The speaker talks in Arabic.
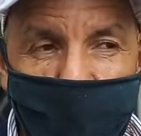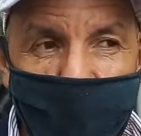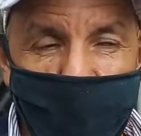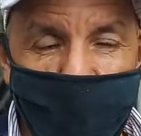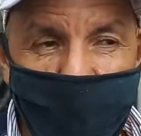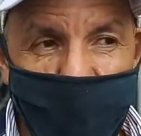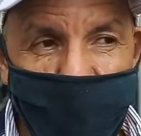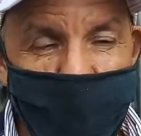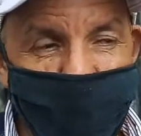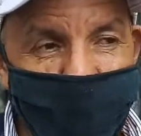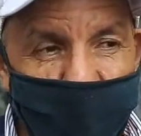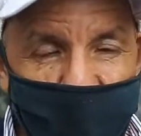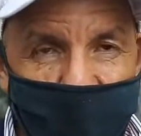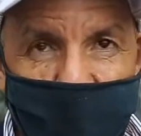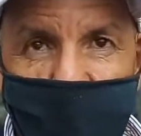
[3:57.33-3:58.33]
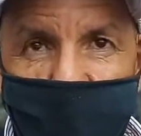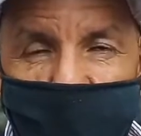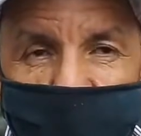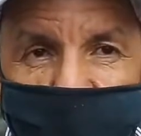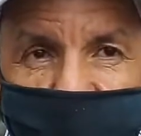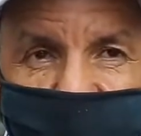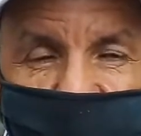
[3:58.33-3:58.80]
المهم تلقاو
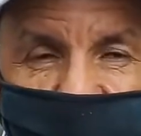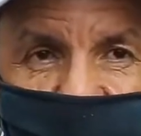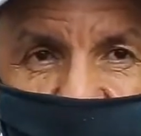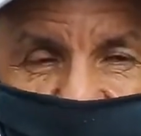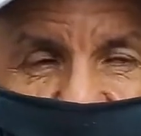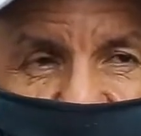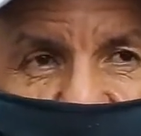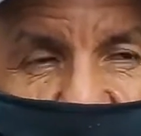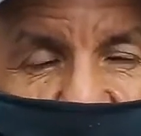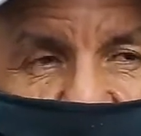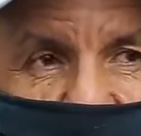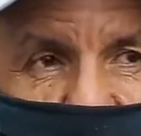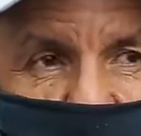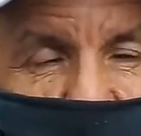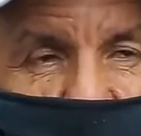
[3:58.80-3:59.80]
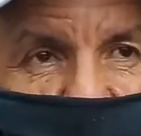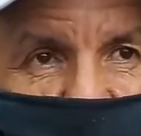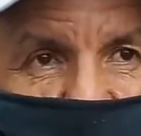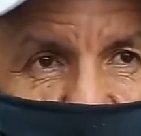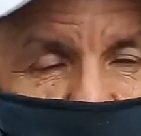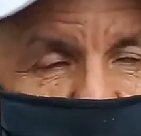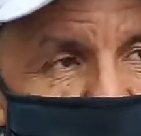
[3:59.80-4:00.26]
لا دريسه فين كاينه وداك
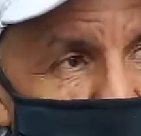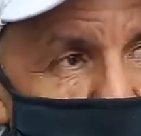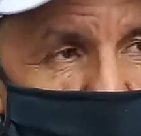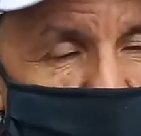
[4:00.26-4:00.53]
الشيء مشاو